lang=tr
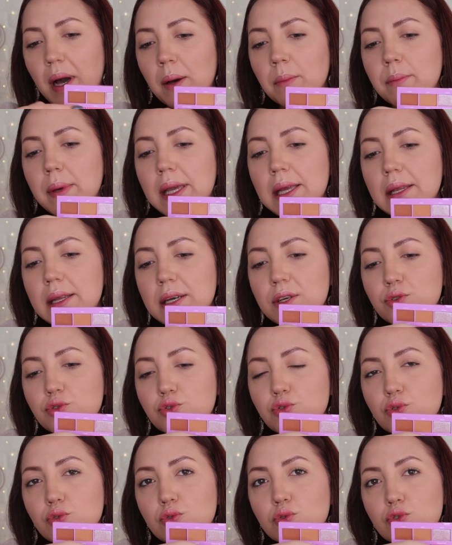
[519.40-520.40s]
pembe ile
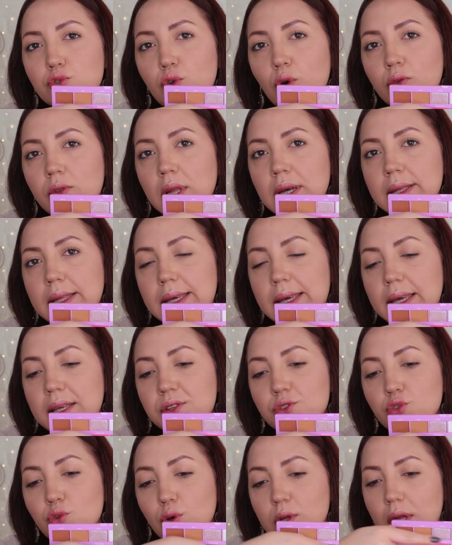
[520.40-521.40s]
şu sondan
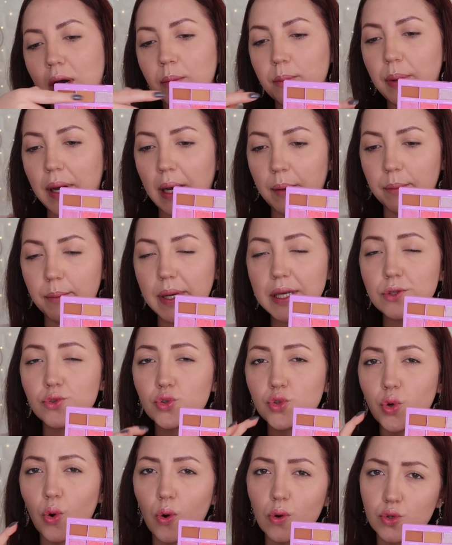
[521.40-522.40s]
ikinci olan pembe.
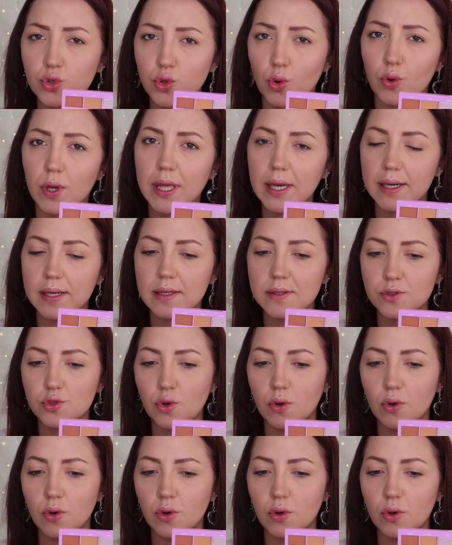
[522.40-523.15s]
Çok çok yakın